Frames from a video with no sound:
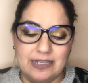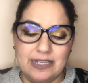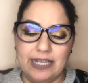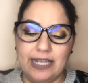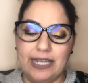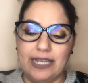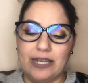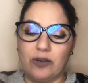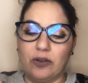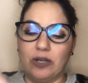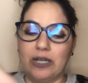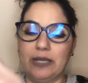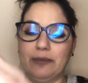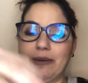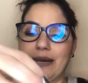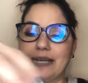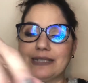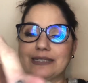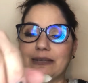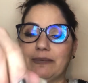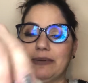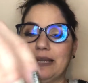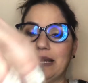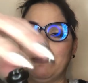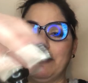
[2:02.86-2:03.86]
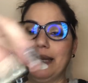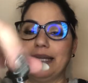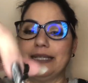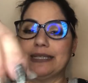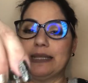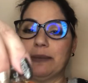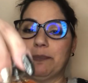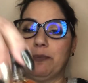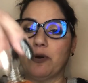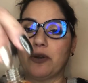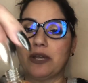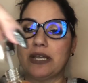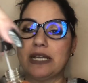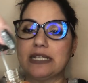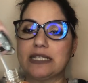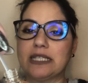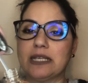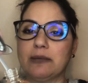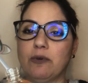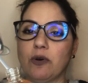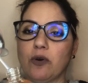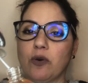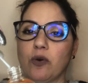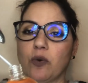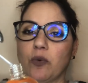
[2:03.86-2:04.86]
Ecco, li basta veramente
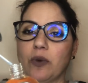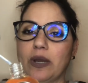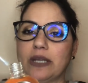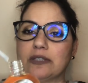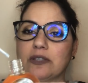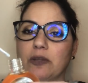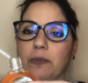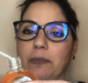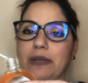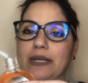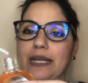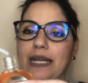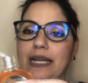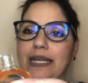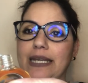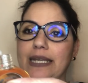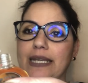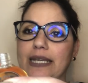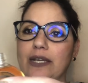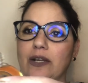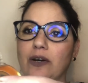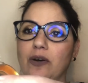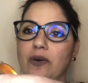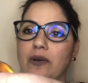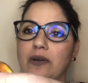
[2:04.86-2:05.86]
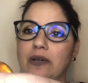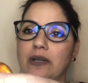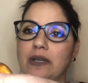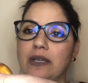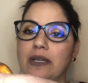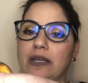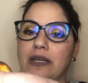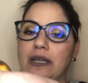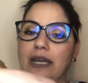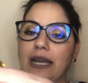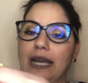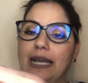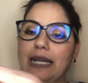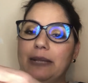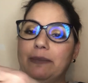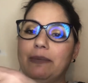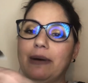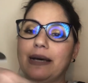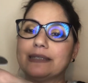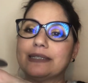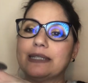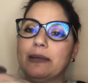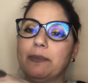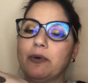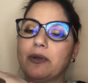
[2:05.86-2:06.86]
pochissimo con questo pennellino, li
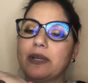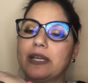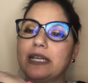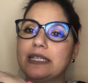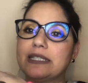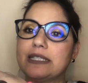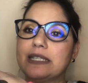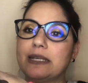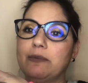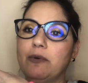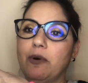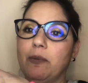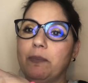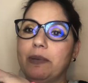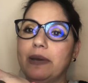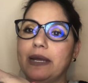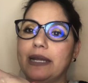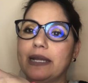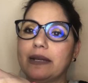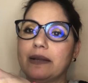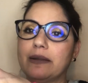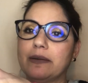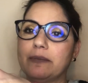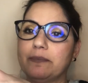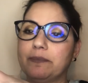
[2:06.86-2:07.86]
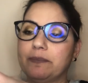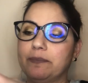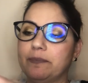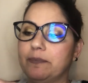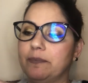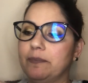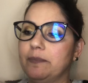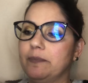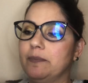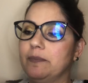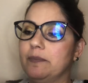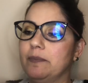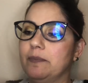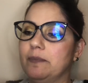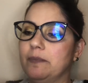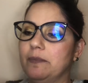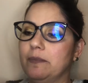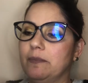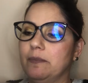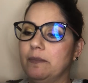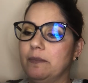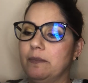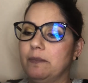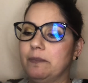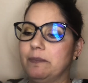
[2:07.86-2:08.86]
basta pochissimo per,
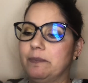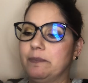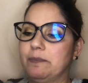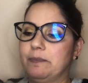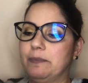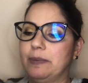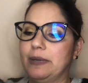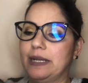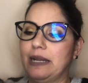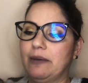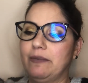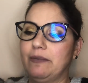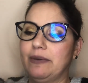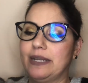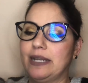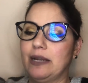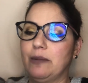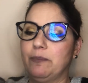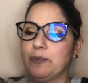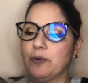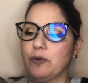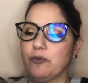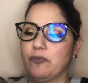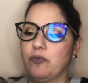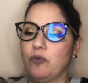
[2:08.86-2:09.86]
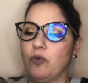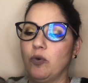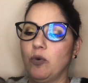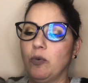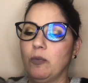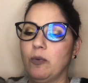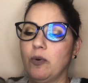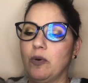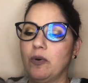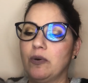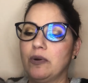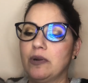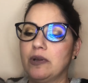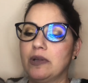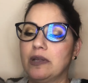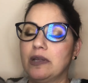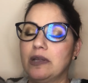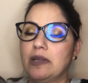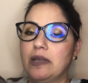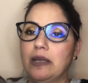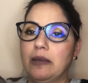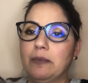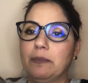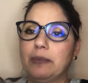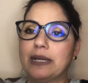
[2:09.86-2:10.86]
per avere il profumo,
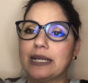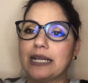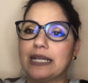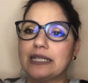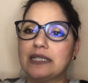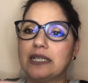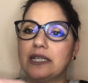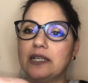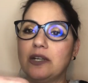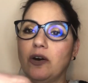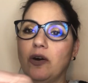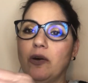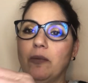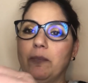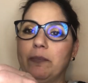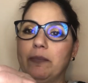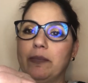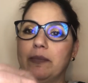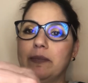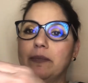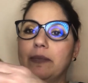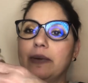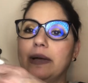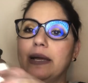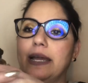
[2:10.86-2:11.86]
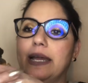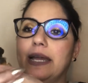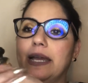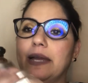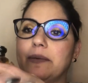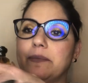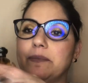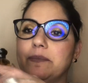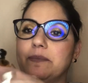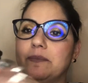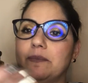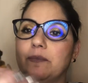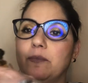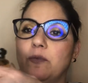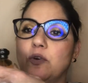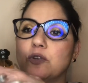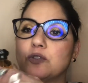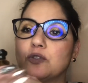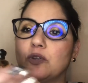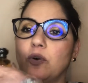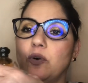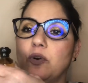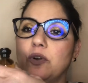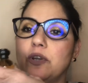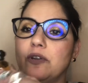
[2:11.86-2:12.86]
perché sennò e
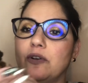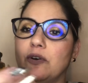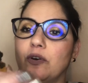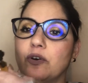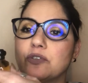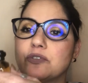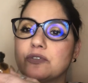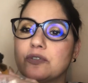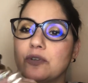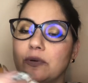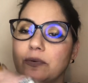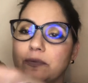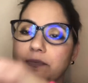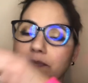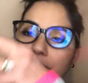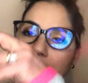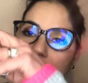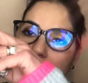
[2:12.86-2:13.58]
molto olioso.